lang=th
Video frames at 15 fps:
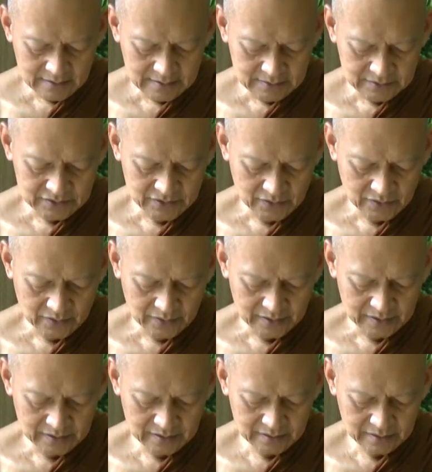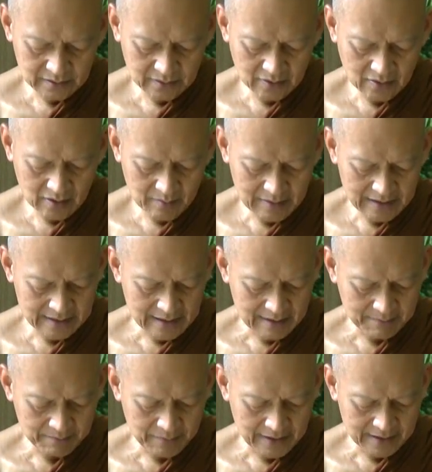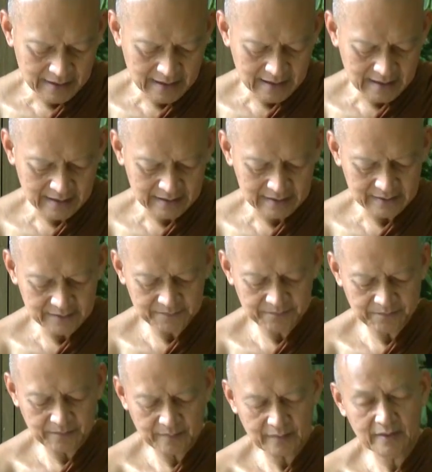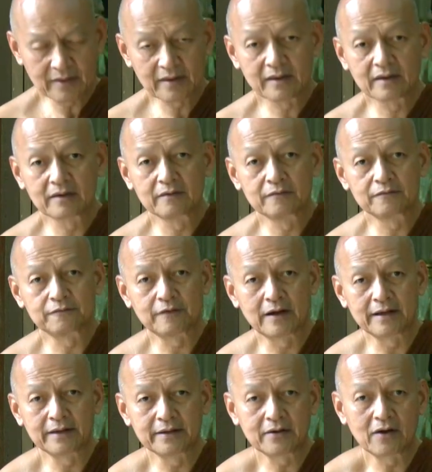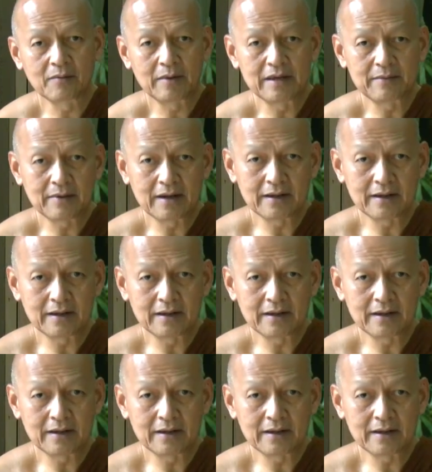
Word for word: โจรก็ไม่นำไปได้ ไฟก็ไม่ไหม้